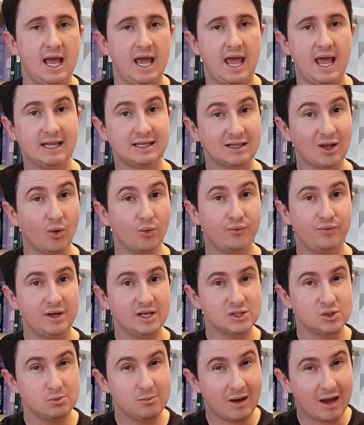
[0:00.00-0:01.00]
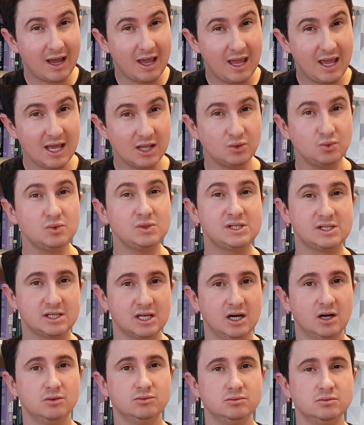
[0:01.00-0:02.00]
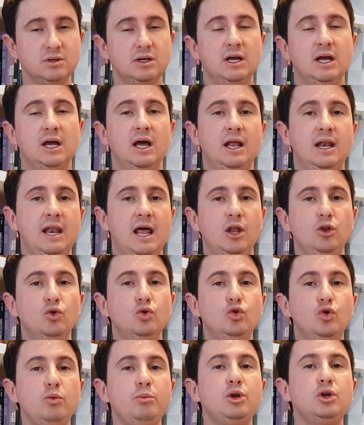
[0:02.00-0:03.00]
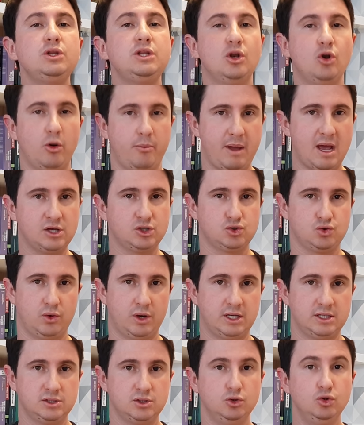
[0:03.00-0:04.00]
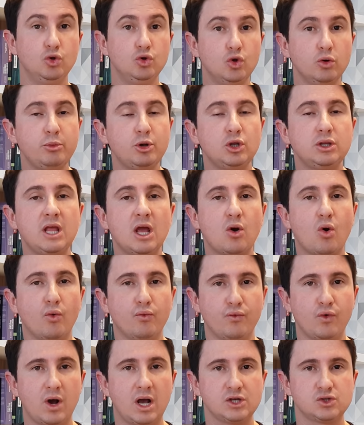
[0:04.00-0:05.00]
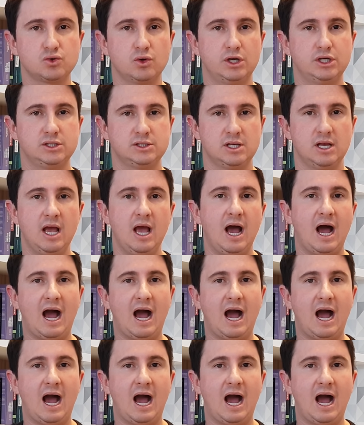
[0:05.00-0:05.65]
é talvez uma redução né, no número de nomeações, no número de convocações.